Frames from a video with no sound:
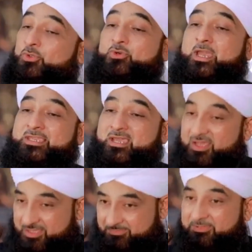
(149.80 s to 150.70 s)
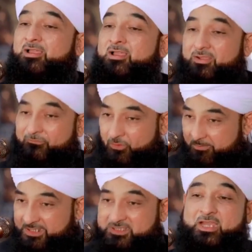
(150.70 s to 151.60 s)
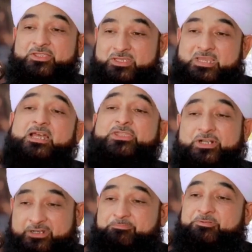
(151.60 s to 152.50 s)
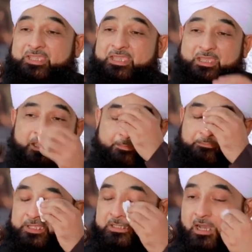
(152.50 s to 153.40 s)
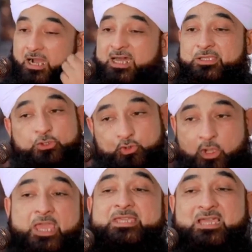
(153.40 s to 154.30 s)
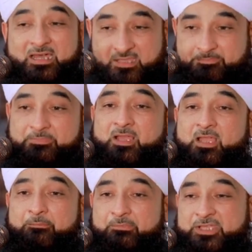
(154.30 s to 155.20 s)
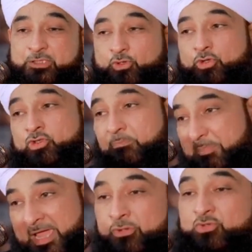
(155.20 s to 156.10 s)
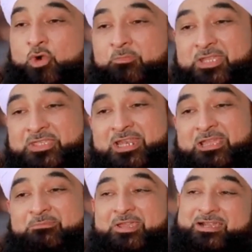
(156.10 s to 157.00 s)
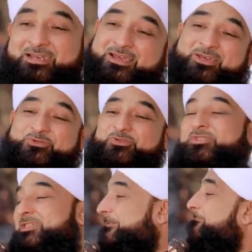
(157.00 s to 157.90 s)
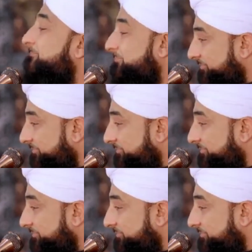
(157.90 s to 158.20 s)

आरजू है यारब वो मज़ा दिया तड़पने मेरी आरजू है यारब मेरे दोनों पहलुओं में दिले बेकरार होता